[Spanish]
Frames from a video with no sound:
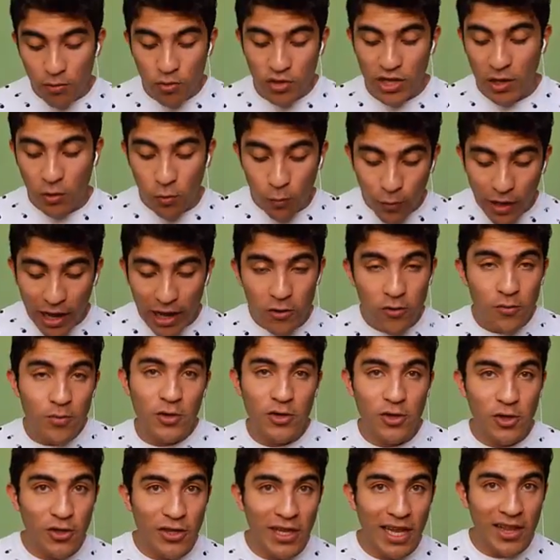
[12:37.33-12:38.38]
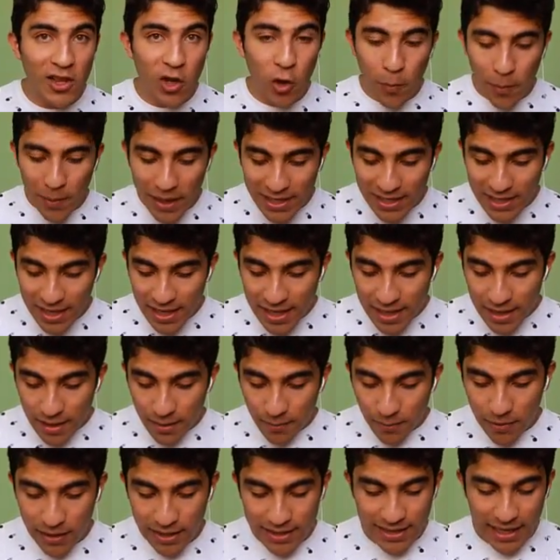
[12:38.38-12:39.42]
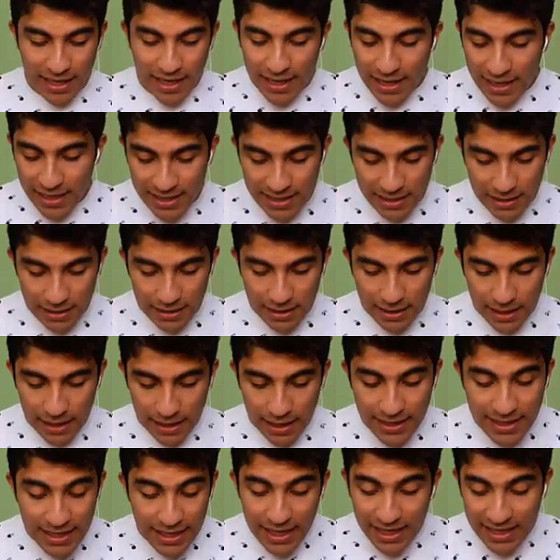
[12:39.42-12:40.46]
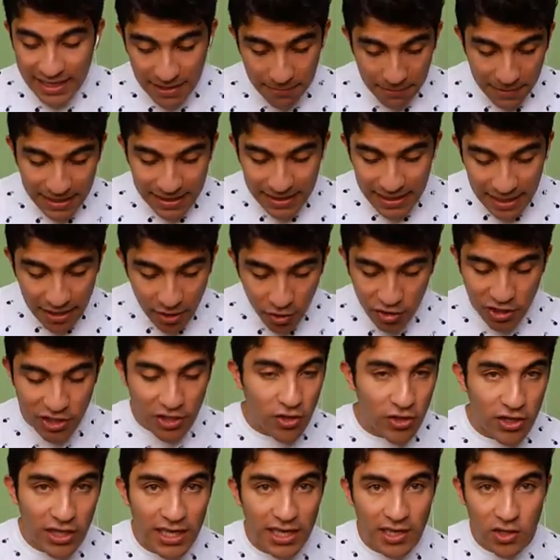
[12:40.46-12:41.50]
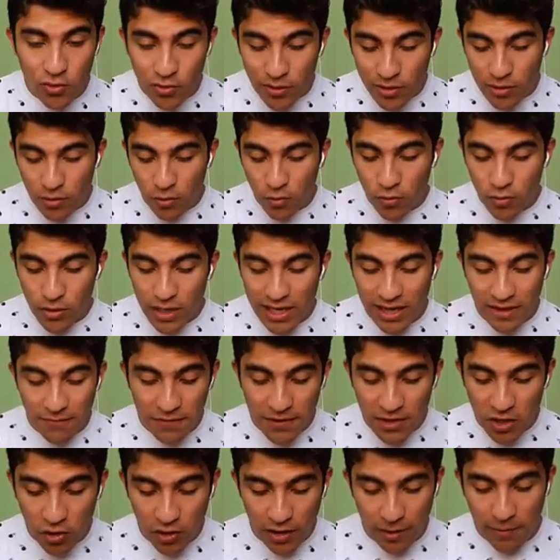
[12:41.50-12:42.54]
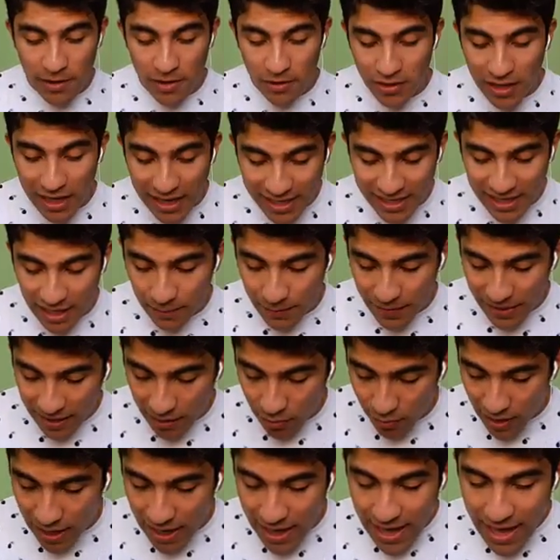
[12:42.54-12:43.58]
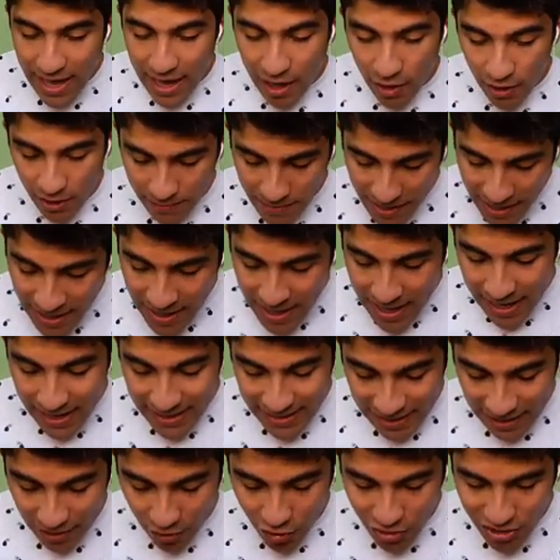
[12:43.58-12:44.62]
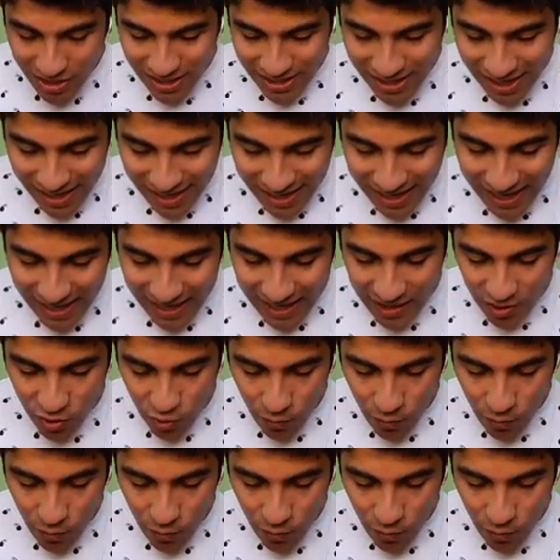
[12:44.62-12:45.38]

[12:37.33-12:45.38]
que como se acumulan un montón de tropas, pues te quedas casi casi vendido si no tienes un, edificio que bueno tenga salpicadura. Ahora bien, es el contraataque,